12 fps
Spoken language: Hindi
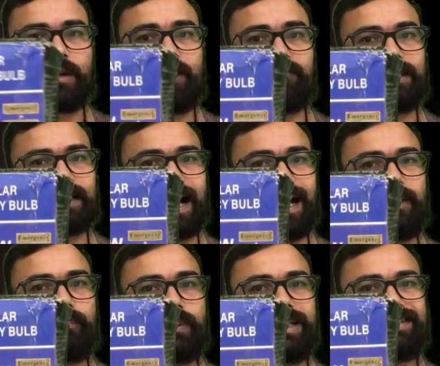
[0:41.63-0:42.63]
है विथ
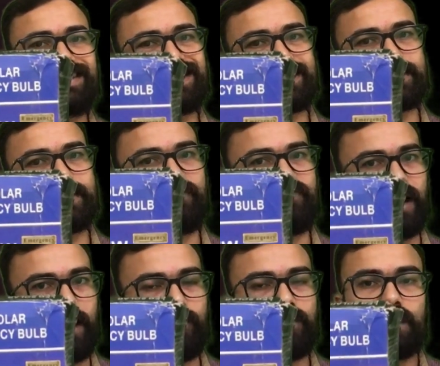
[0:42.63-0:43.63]

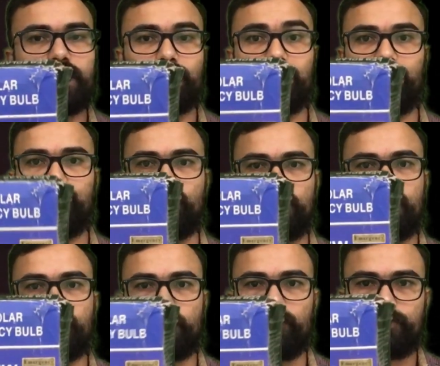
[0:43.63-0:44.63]
फाइव मतलब वाटर
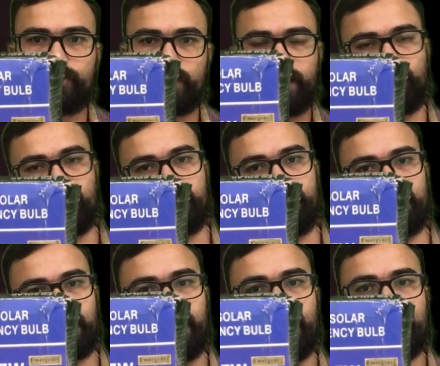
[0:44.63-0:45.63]
प्रूफ जो है वो ये
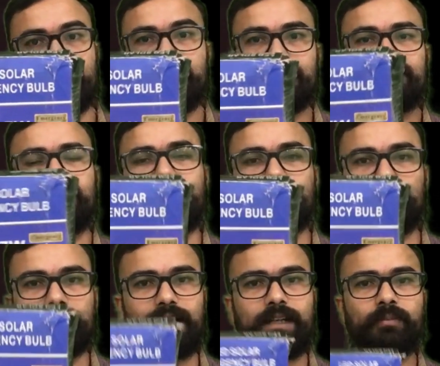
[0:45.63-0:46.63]
रहेगा सात
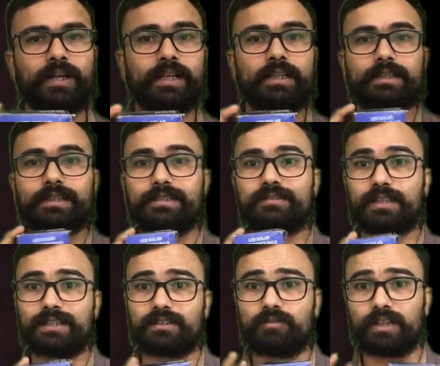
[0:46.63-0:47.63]
वोट का लैंप है किस
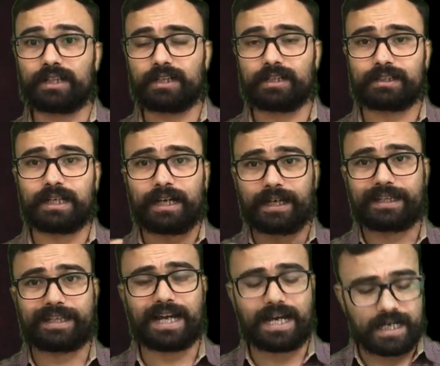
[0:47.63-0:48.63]
तरह से वर्क करता है
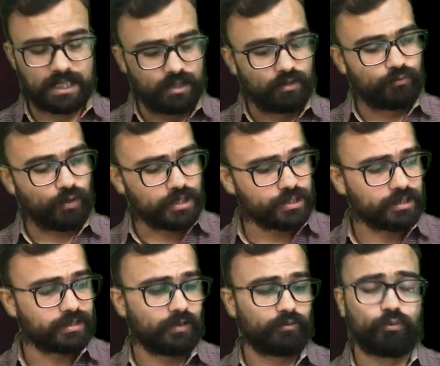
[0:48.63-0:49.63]
क्या फंक्शन
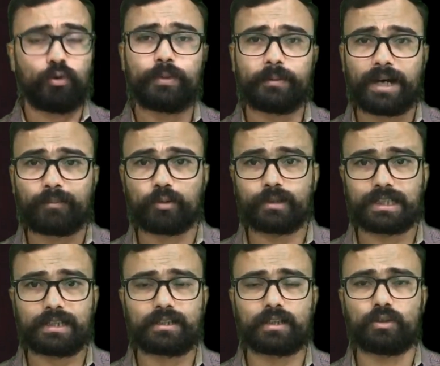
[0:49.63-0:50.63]
है वो भी मैं आपको बता
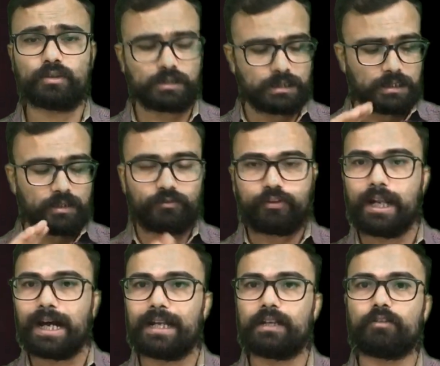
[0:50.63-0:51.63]
देता हूं
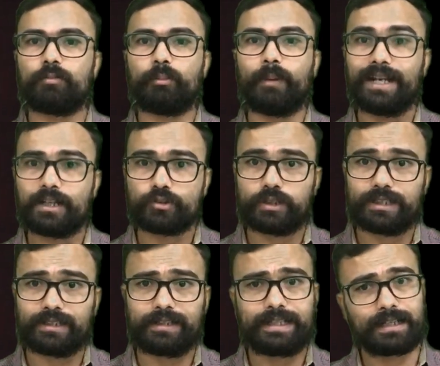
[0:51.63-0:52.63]
फिलहाल मैंने जो
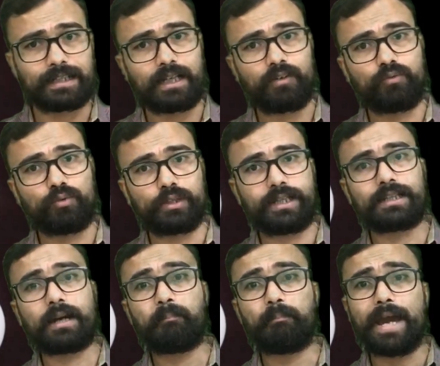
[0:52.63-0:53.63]
ये लिया था वो लिया
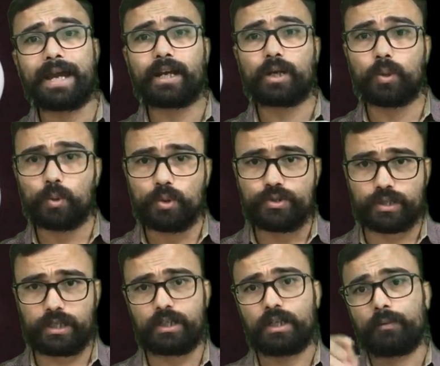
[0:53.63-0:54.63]
था बैंक गुड
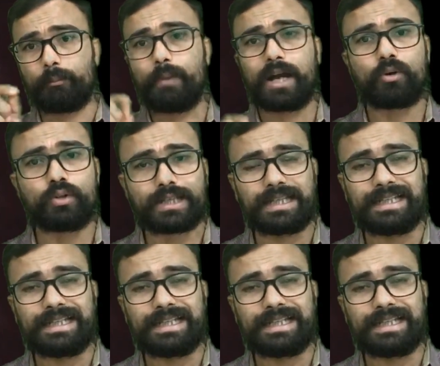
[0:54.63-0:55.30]
से बैंक गुड की